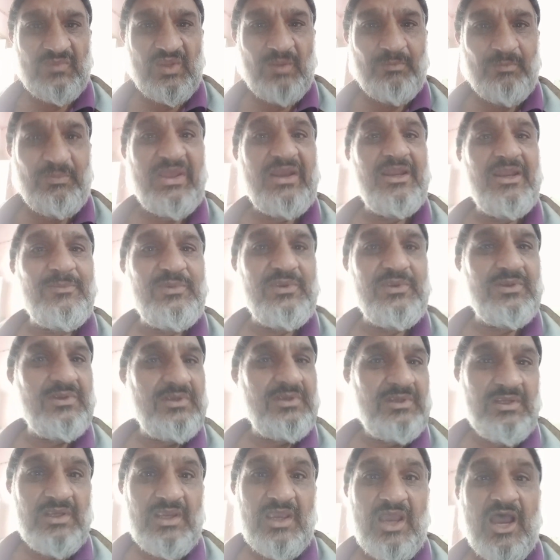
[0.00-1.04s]
पहले भी
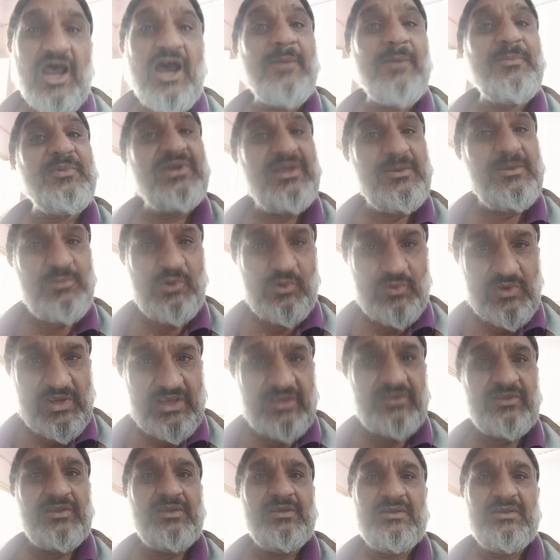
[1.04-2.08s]
आपने ही मरवाए
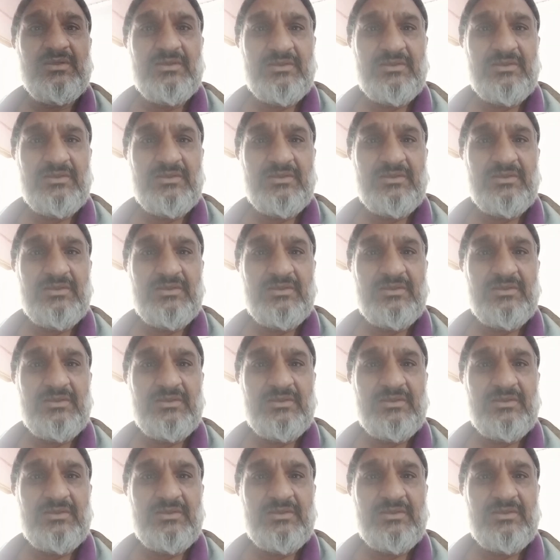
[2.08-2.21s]
थे